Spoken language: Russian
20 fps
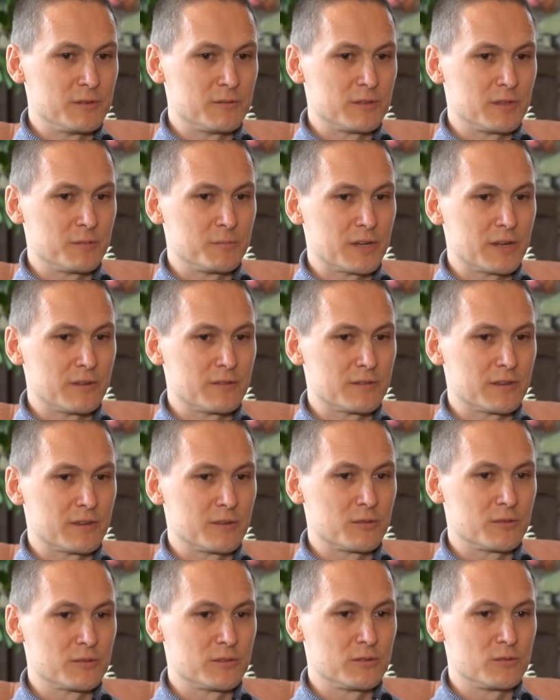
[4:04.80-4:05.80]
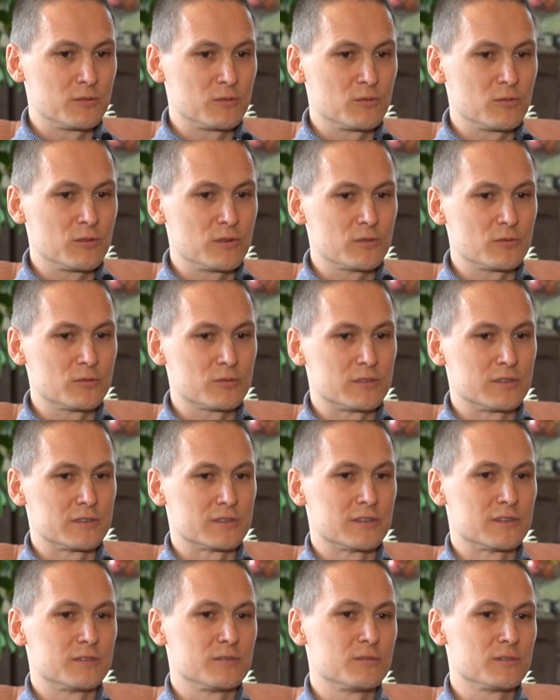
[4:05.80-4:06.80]
его направить в какое-то другое русло,
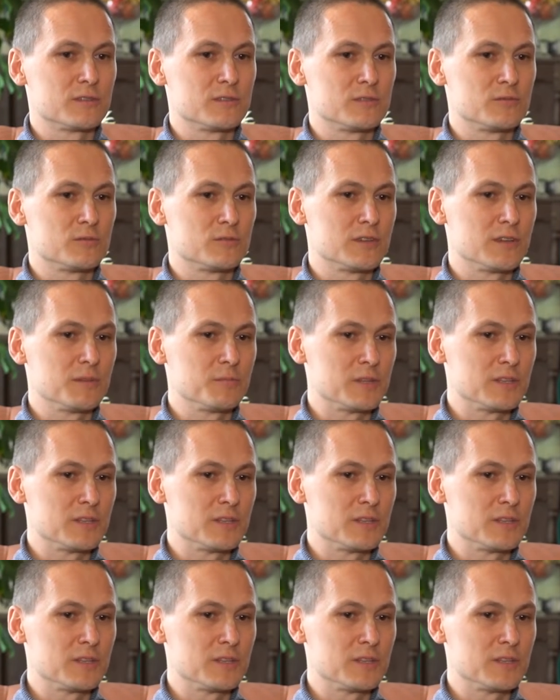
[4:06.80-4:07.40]
сказать, ну вот изучай